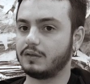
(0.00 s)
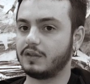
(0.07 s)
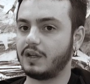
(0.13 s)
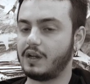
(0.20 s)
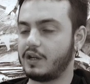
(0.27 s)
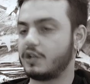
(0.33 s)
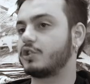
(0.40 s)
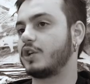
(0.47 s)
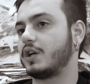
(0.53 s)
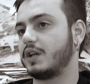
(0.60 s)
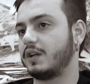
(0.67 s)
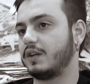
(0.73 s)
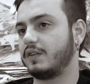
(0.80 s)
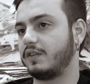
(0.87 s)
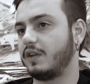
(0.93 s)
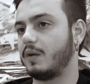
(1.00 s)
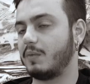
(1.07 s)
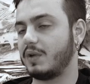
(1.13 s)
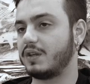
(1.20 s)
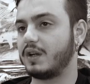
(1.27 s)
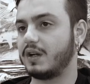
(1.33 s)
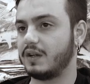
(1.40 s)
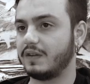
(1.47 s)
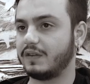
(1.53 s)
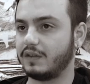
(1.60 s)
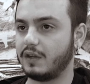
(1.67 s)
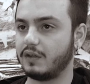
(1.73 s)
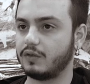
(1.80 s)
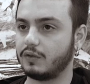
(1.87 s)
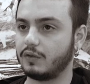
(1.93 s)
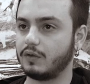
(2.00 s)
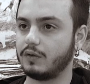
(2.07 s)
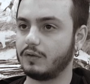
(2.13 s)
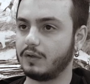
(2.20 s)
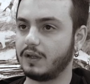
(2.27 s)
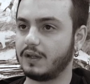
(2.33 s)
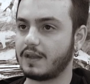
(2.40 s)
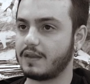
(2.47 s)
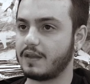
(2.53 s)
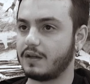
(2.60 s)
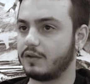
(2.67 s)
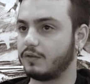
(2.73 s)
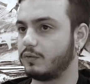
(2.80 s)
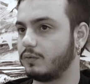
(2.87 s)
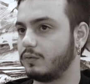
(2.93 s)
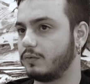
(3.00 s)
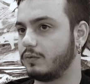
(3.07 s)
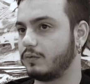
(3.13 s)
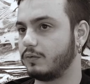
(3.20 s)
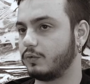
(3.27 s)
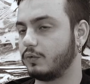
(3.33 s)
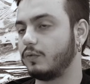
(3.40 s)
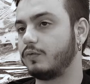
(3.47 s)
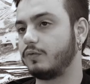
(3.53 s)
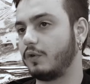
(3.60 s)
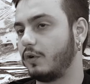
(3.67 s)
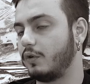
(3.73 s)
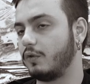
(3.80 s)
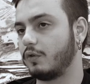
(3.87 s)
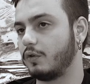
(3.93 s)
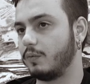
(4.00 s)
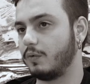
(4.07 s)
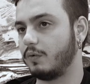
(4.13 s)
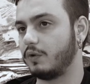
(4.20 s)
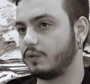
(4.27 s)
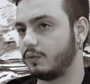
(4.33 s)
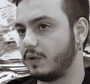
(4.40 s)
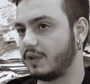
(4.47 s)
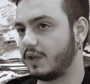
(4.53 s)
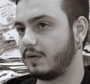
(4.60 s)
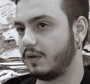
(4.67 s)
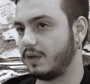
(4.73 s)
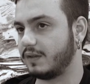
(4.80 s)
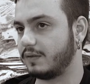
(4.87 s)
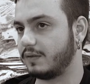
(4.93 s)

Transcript: da, lasciare che sia il materiale stesso a andare su, sul foglio o comunque sulla tavola.